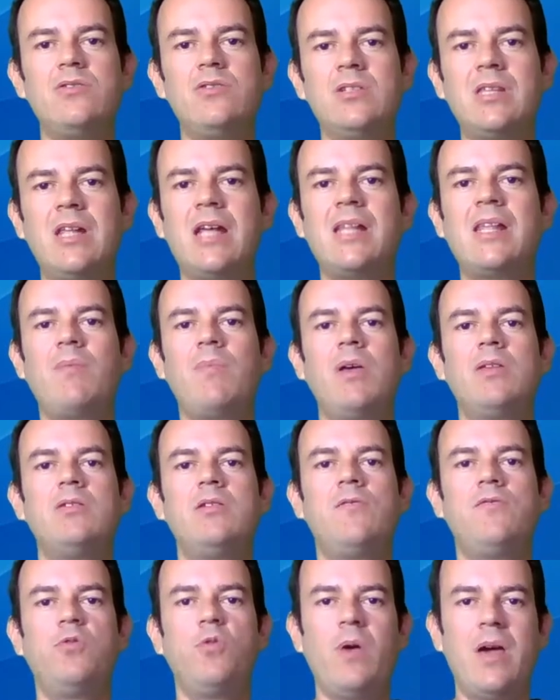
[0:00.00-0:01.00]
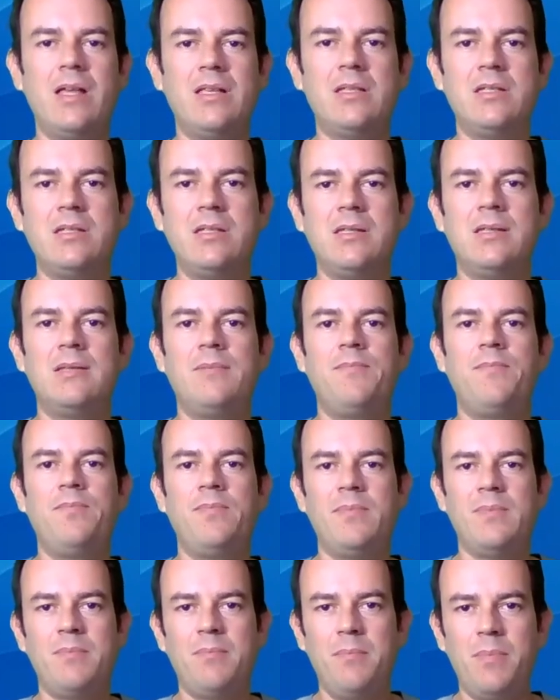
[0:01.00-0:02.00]
de tratamento de efluentes.
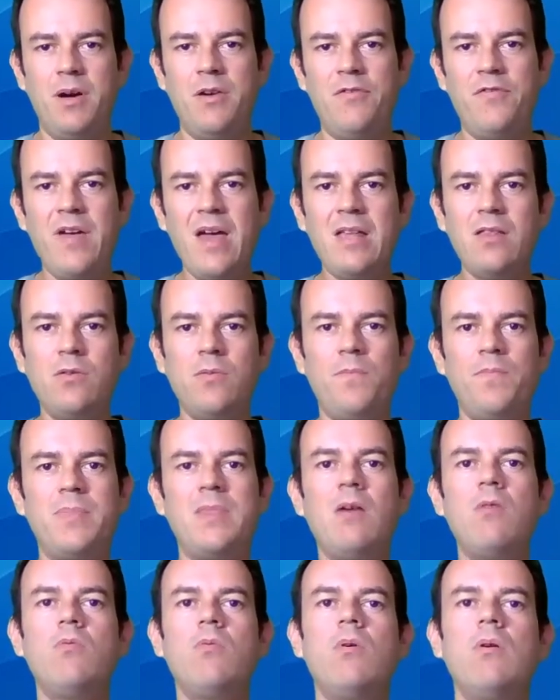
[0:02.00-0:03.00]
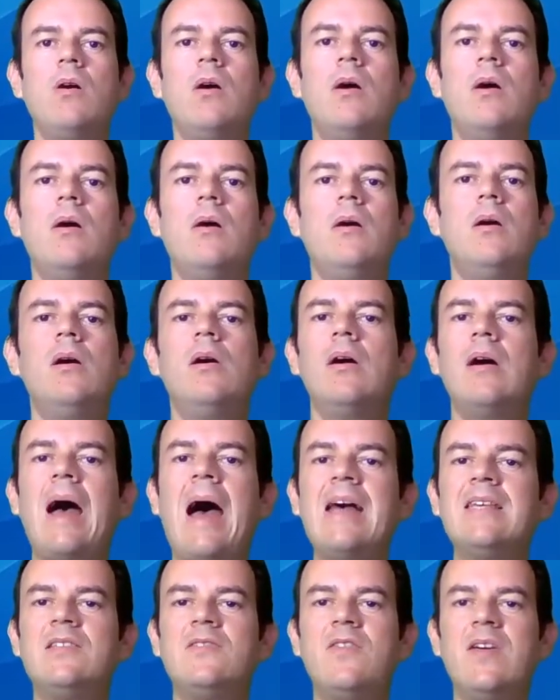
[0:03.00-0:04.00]
Perfeito? Então,
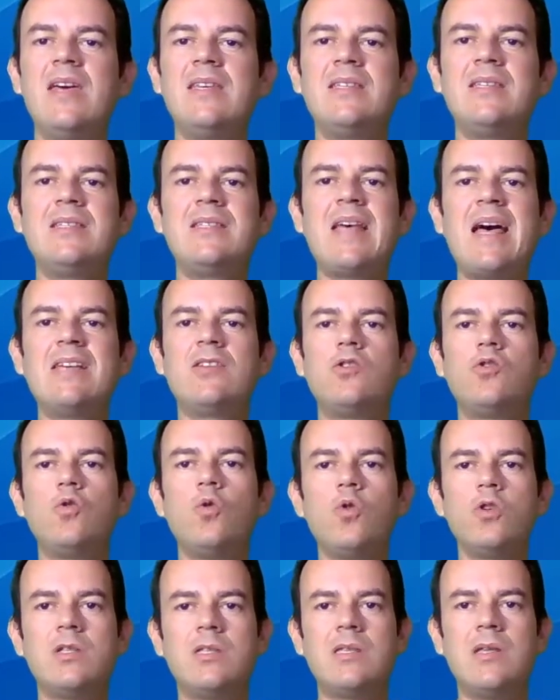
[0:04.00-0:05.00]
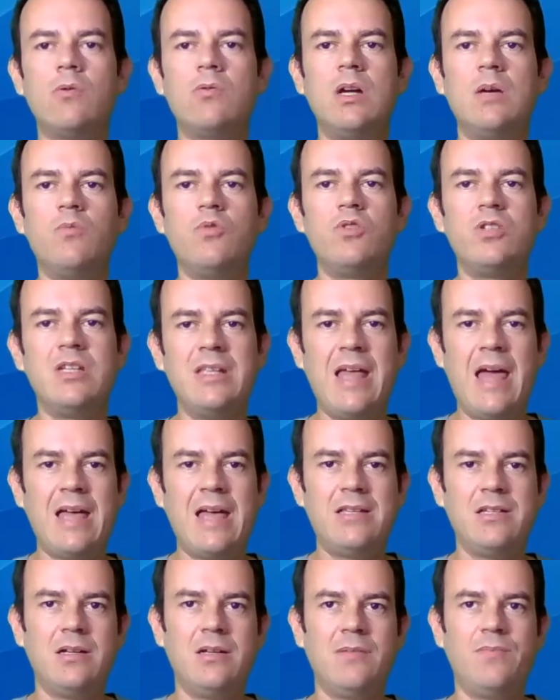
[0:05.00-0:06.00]
às vezes assusta o termo
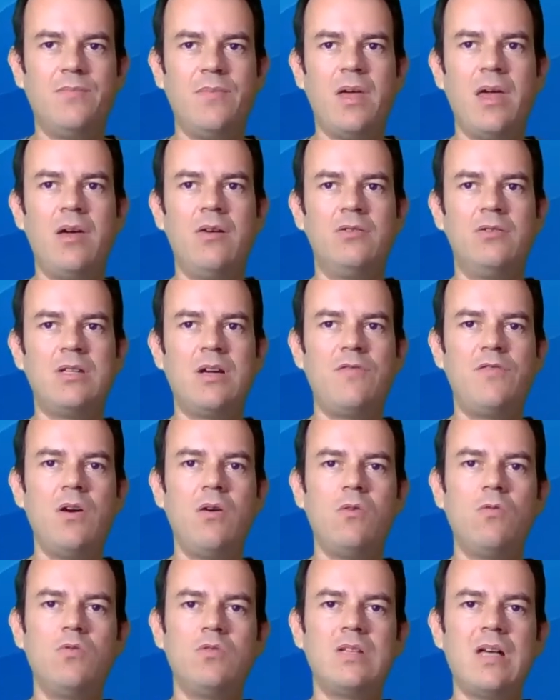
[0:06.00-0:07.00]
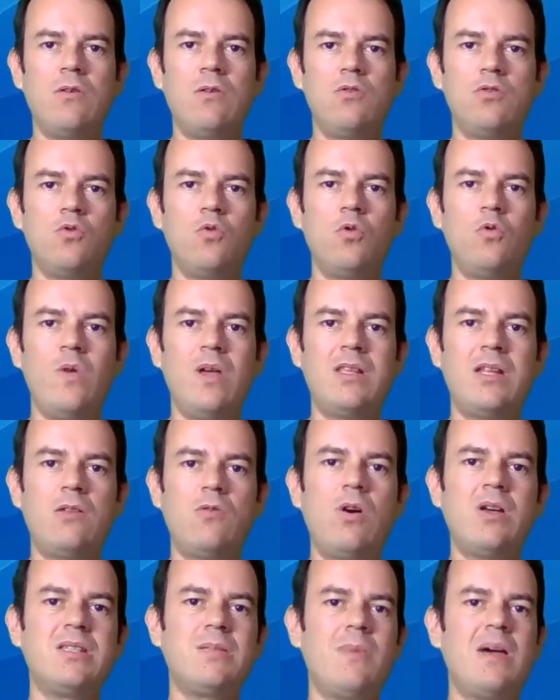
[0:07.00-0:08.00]
cinética. É, eu já vi alguns alunos quando entram,
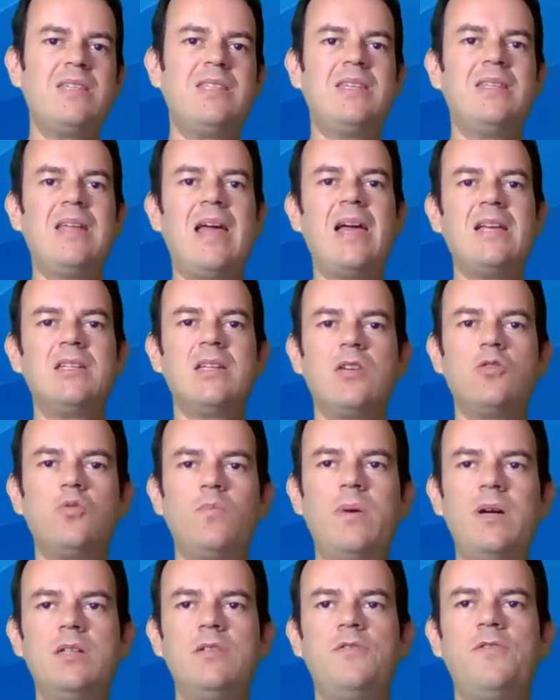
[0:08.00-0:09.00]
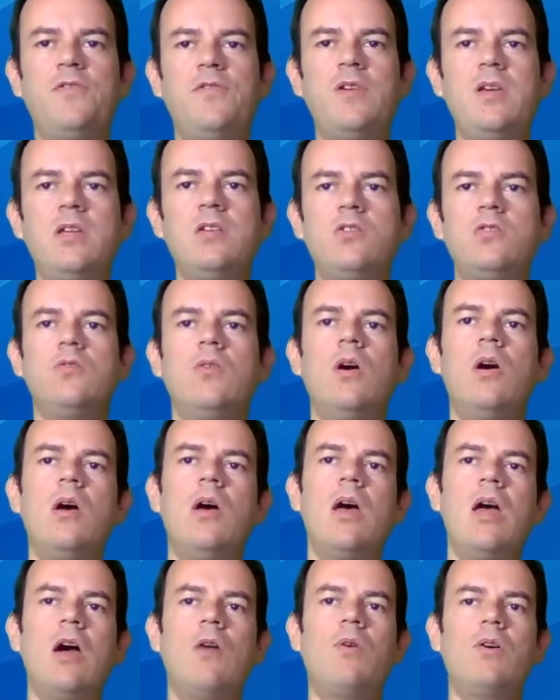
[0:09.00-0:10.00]
nossa, mas cinética é super difícil,
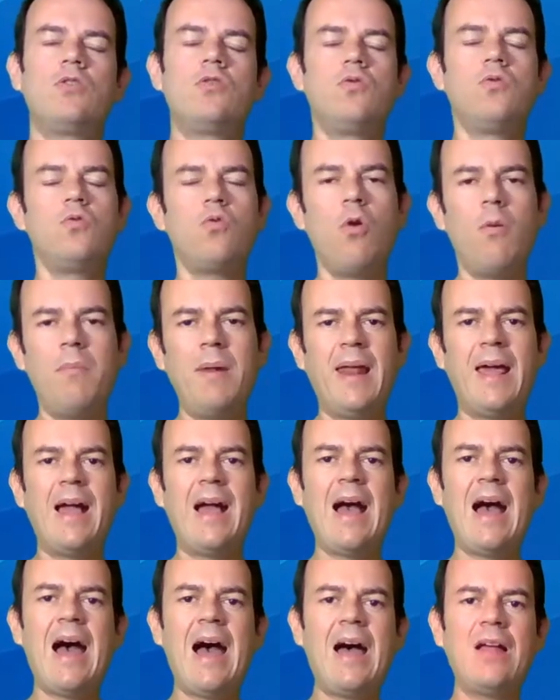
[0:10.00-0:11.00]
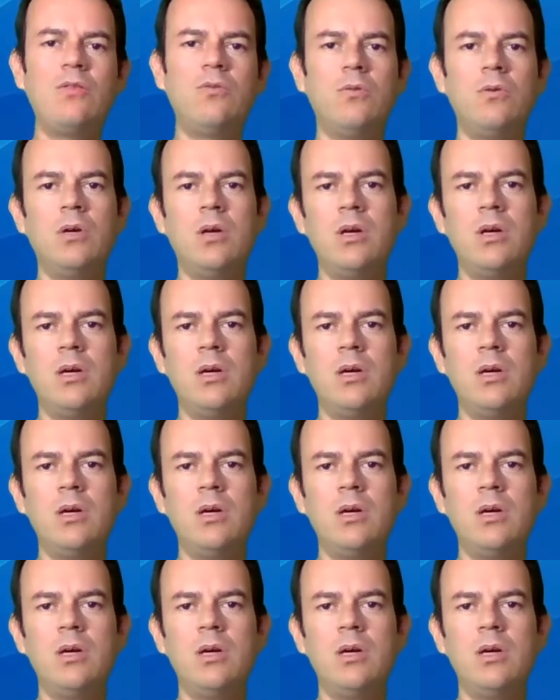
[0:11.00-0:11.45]
é um assunto complicado,